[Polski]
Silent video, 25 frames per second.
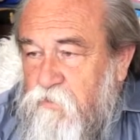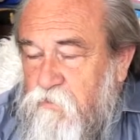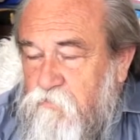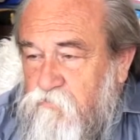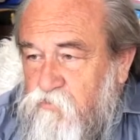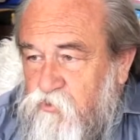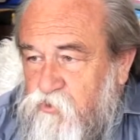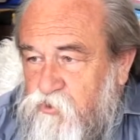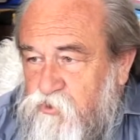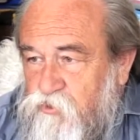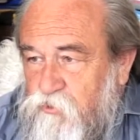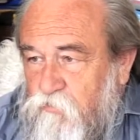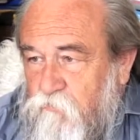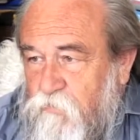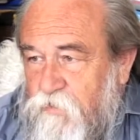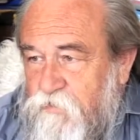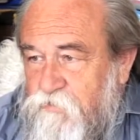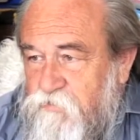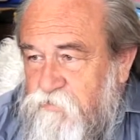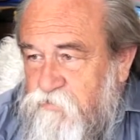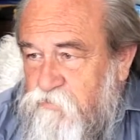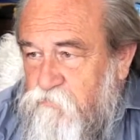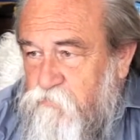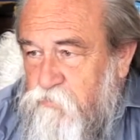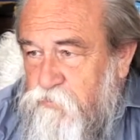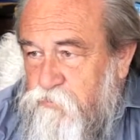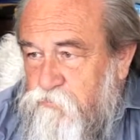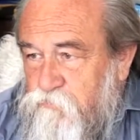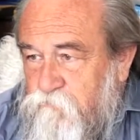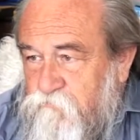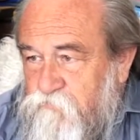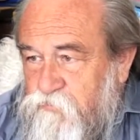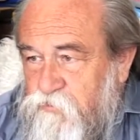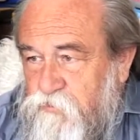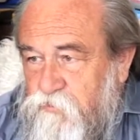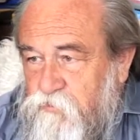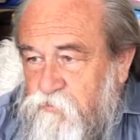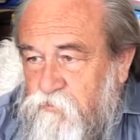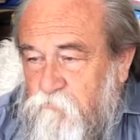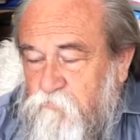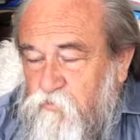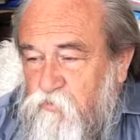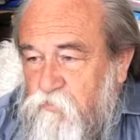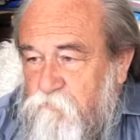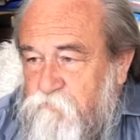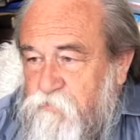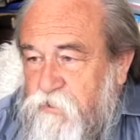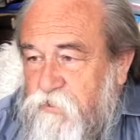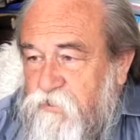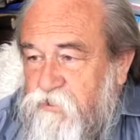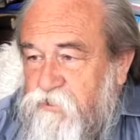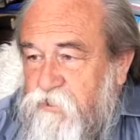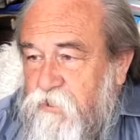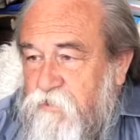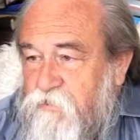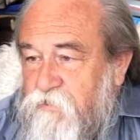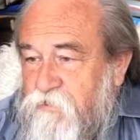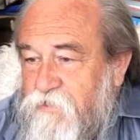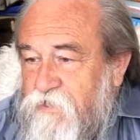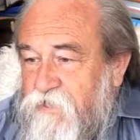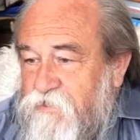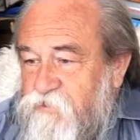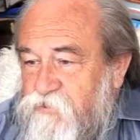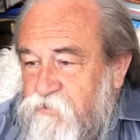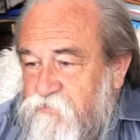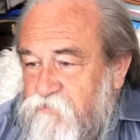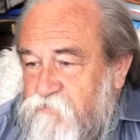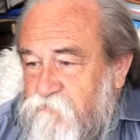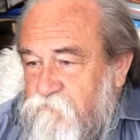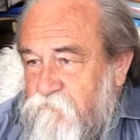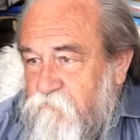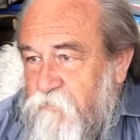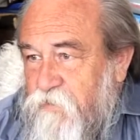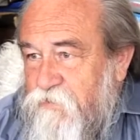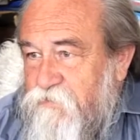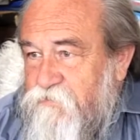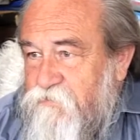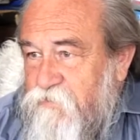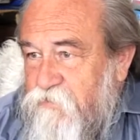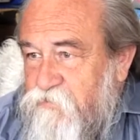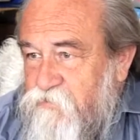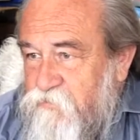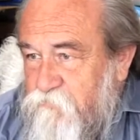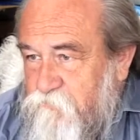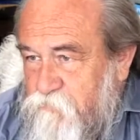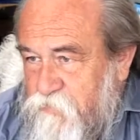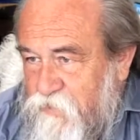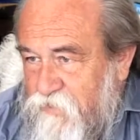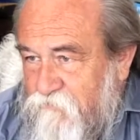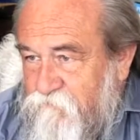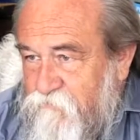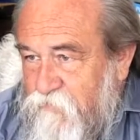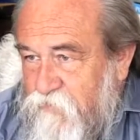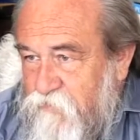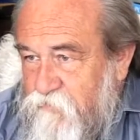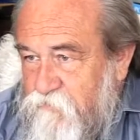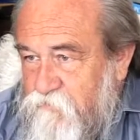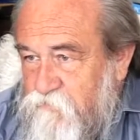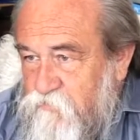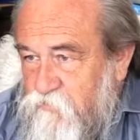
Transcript: kościoła jezuitów, czyli to była pierwsza kradzież w majestacie prawa.